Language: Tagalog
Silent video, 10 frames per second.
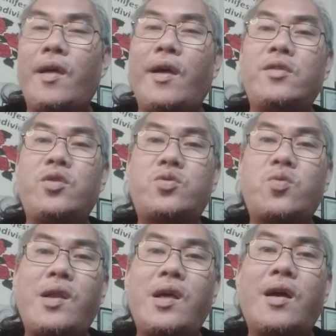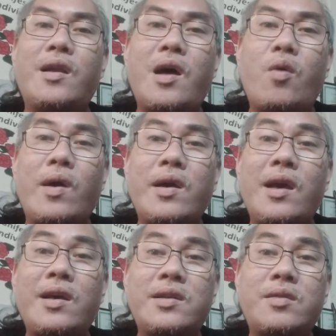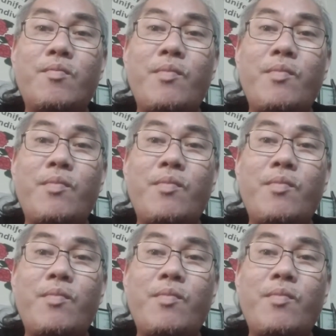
And usually, ang laway ay